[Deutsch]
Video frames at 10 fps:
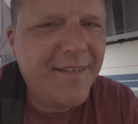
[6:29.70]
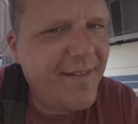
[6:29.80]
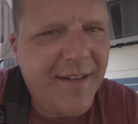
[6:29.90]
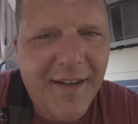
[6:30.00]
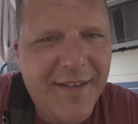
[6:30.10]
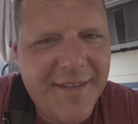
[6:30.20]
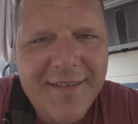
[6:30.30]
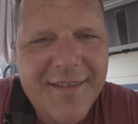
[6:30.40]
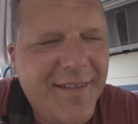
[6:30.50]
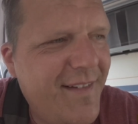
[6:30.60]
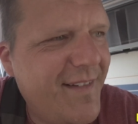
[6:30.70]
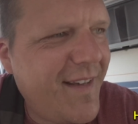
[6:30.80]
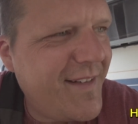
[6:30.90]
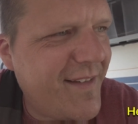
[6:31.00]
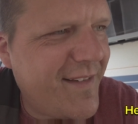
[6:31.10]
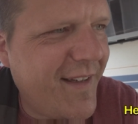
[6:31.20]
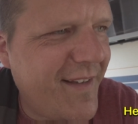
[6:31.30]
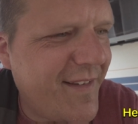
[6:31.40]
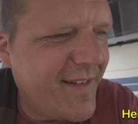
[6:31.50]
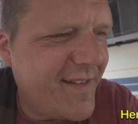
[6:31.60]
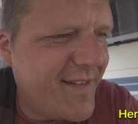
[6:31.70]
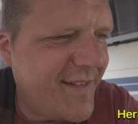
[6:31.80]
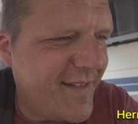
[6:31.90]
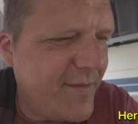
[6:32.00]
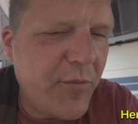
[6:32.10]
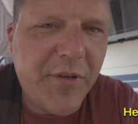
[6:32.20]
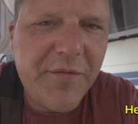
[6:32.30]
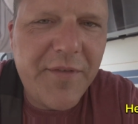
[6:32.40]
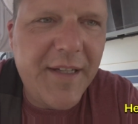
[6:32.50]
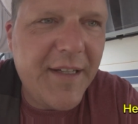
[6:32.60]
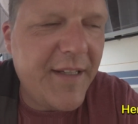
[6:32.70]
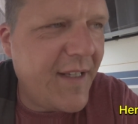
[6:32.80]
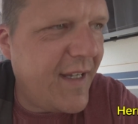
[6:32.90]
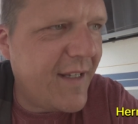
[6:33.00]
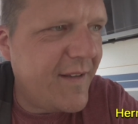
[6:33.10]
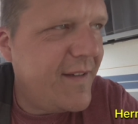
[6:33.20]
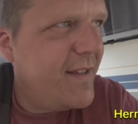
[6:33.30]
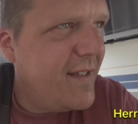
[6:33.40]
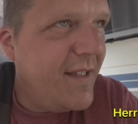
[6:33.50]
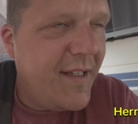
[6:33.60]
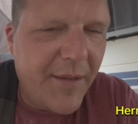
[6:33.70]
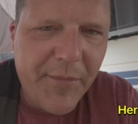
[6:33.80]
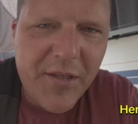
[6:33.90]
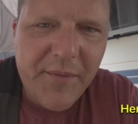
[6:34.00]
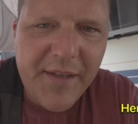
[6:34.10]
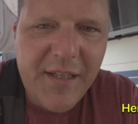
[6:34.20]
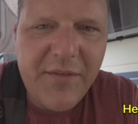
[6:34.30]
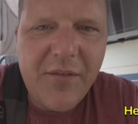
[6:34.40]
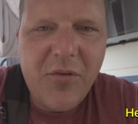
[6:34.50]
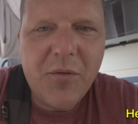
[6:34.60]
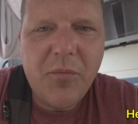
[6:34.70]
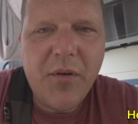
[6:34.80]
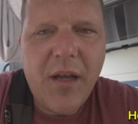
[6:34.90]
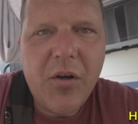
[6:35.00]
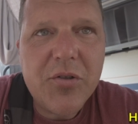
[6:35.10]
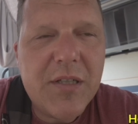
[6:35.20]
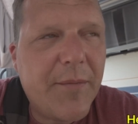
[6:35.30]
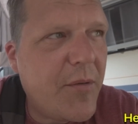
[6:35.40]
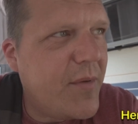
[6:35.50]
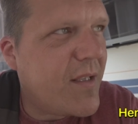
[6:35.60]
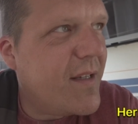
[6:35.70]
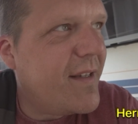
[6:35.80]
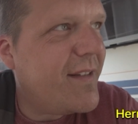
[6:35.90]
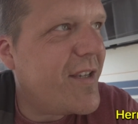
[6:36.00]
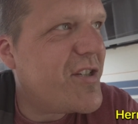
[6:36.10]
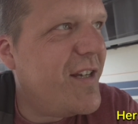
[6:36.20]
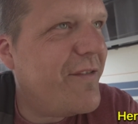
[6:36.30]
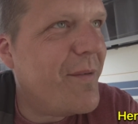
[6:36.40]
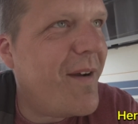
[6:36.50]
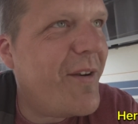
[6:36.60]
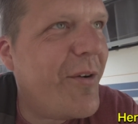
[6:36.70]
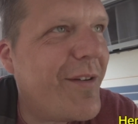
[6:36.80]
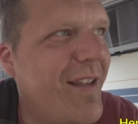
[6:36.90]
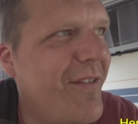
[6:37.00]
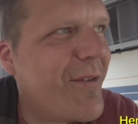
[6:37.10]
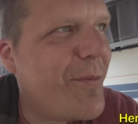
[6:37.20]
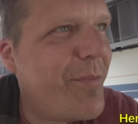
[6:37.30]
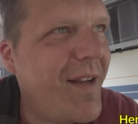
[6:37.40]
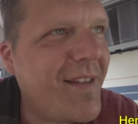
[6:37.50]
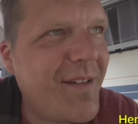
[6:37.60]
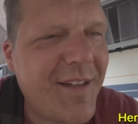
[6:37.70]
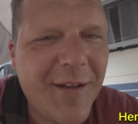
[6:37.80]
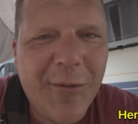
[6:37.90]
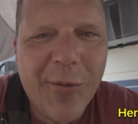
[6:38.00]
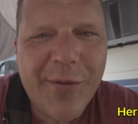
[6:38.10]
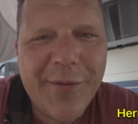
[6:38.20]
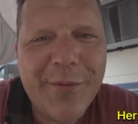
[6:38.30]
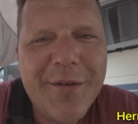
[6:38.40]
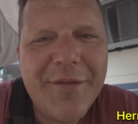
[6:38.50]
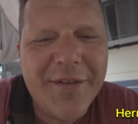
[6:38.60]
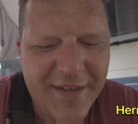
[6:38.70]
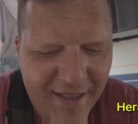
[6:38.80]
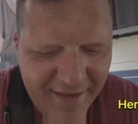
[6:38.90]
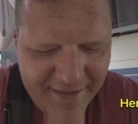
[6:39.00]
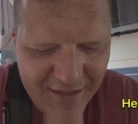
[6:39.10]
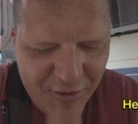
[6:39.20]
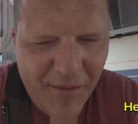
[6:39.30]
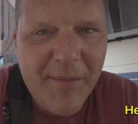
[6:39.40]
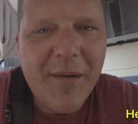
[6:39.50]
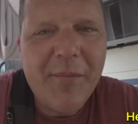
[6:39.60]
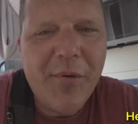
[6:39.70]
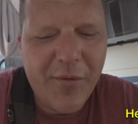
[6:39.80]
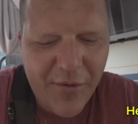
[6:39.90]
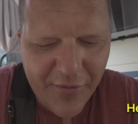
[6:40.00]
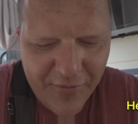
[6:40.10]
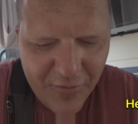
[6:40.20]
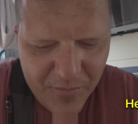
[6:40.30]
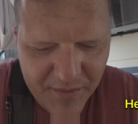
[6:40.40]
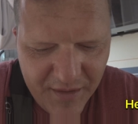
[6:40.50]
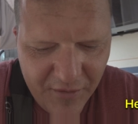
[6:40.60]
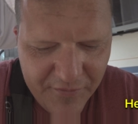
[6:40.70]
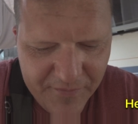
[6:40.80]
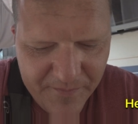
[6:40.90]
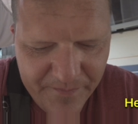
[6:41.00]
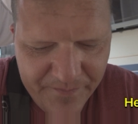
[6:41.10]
Nein, keine Zeit, sagt sie. Die muss die Fliegen jagen. Ja, mit dem Etty waren wir heute Morgen auch schon, habt ihr mitgekriegt, der schläft immer noch. Der war so platt nach der großen Runde. Wir sind ja extra nochmal einmal außen rumgelaufen.